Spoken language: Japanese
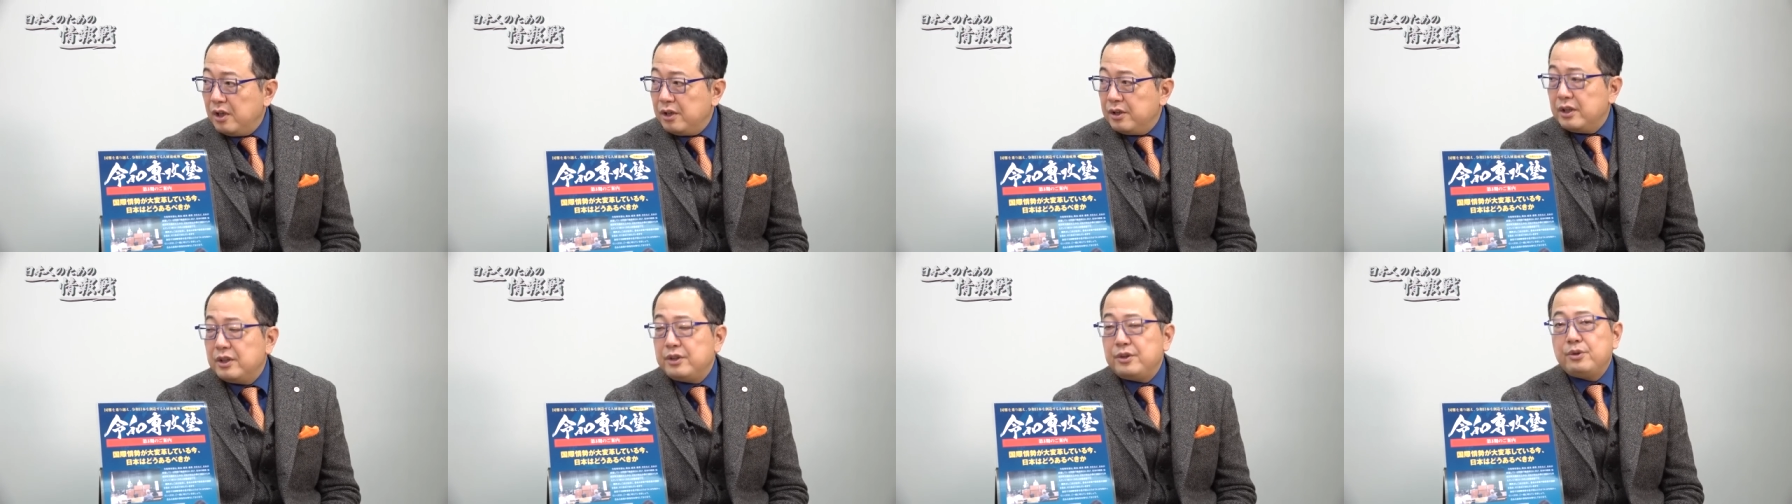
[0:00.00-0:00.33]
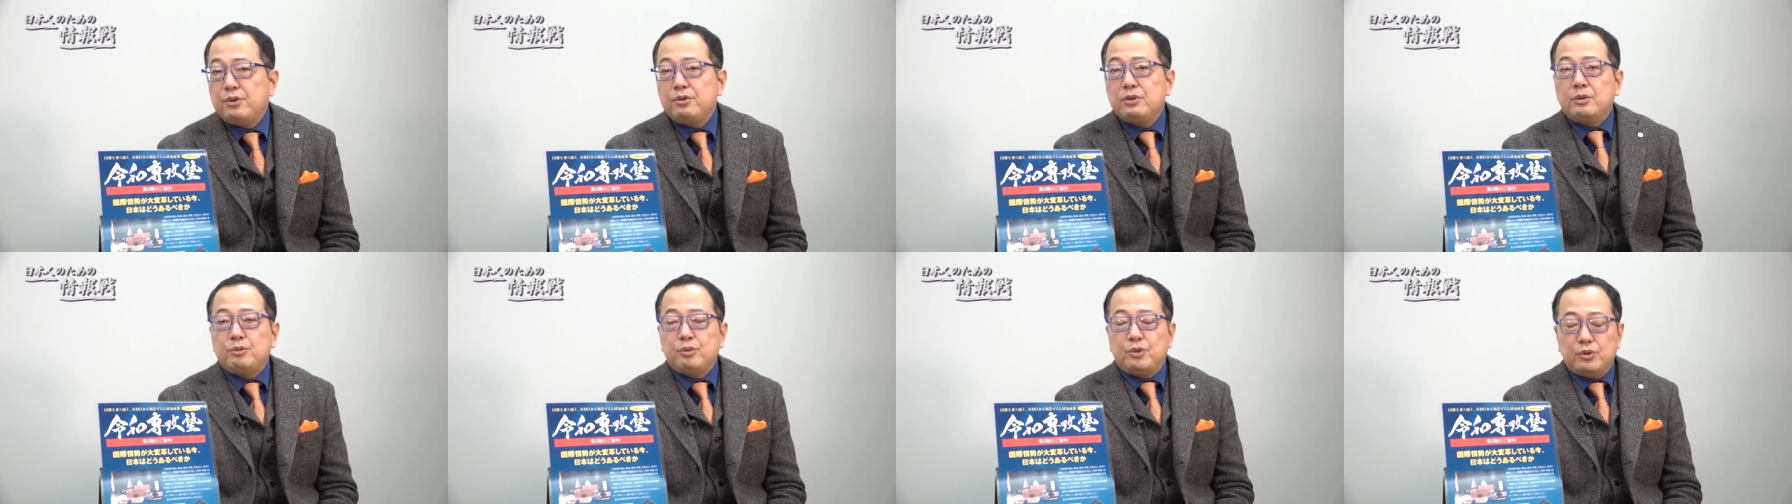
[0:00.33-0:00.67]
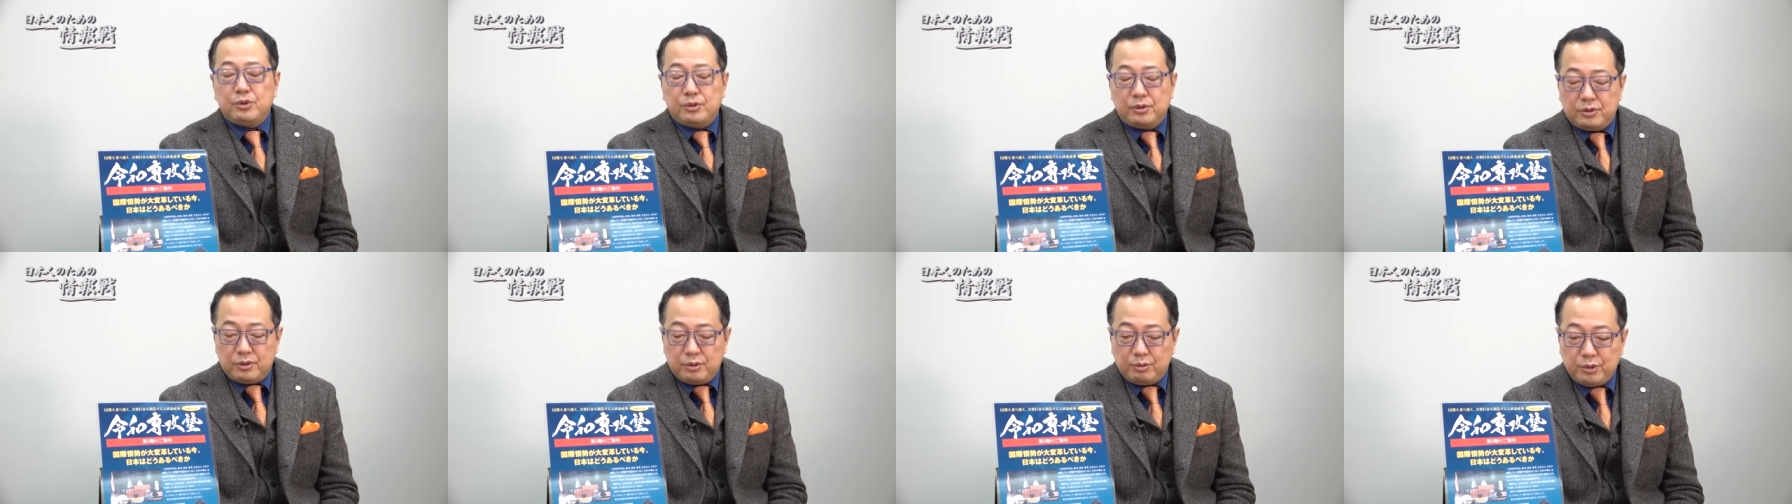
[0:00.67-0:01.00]
いや、日本はもう
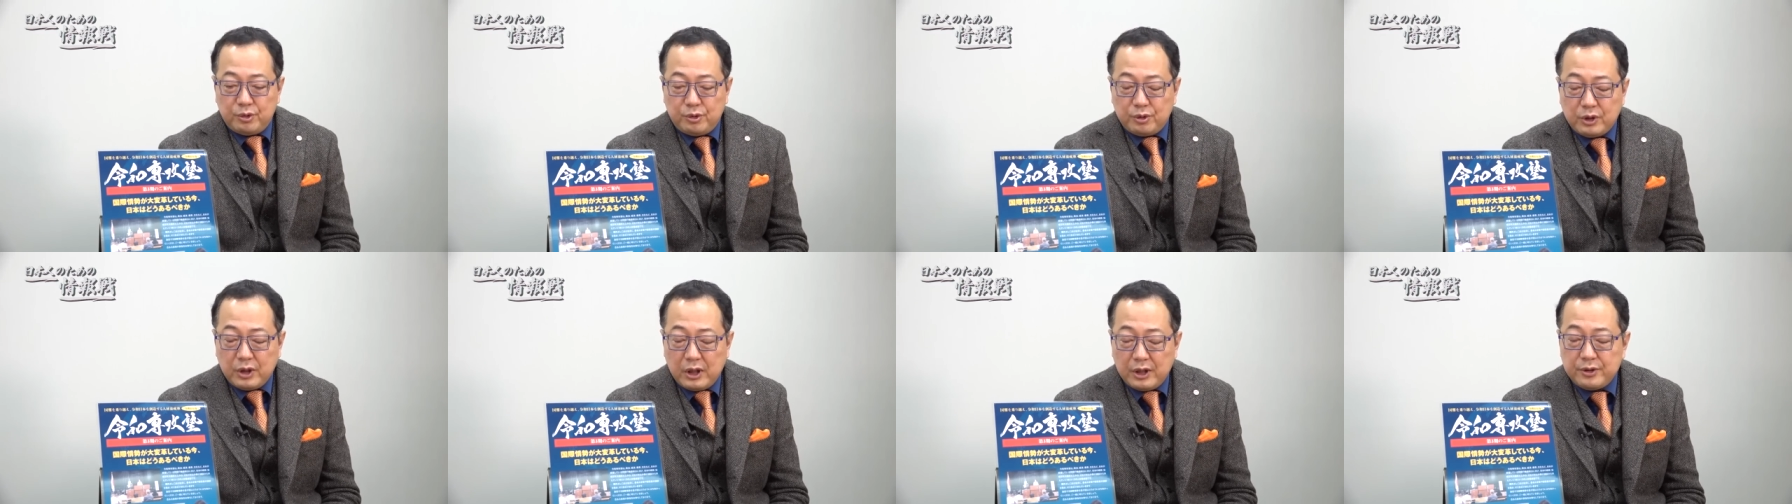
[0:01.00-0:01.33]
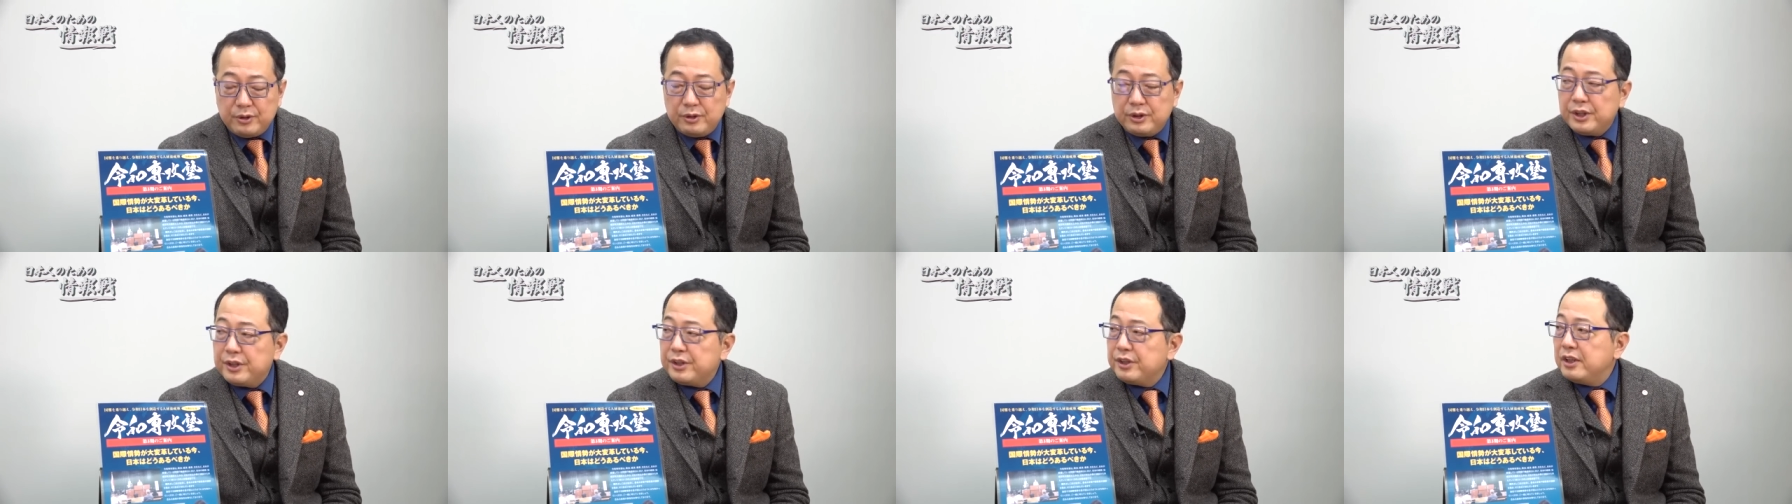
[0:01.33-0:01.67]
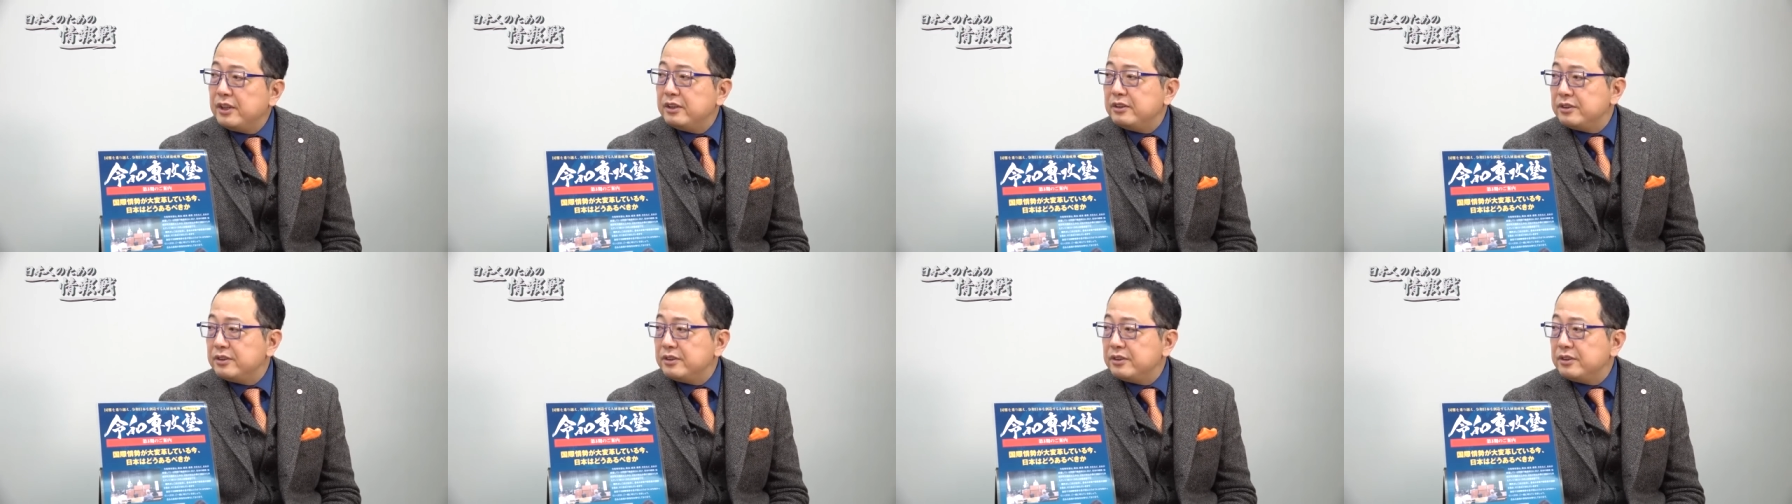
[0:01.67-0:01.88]
本当もう関与できないん